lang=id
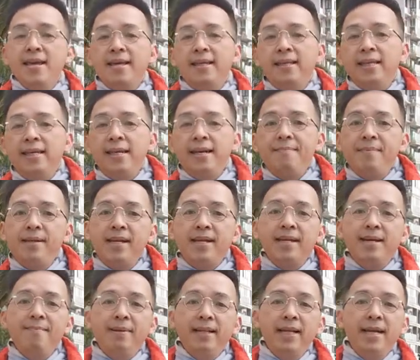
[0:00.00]
Ketika
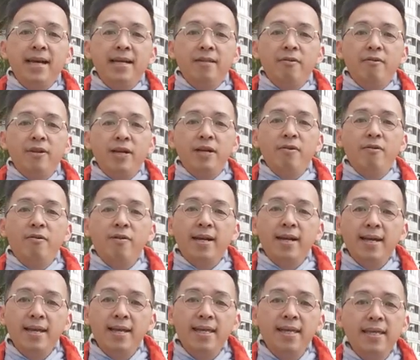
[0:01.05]
mereka melihat
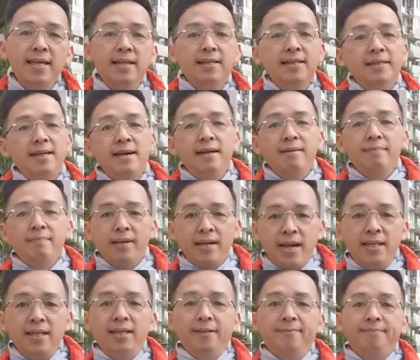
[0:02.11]
orang-orang yang sangat
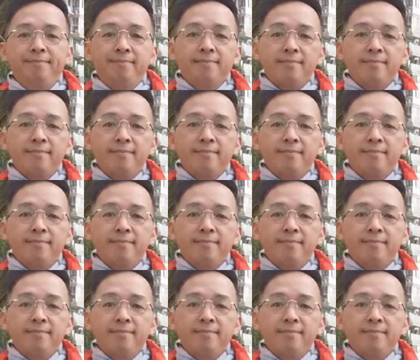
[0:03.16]
berani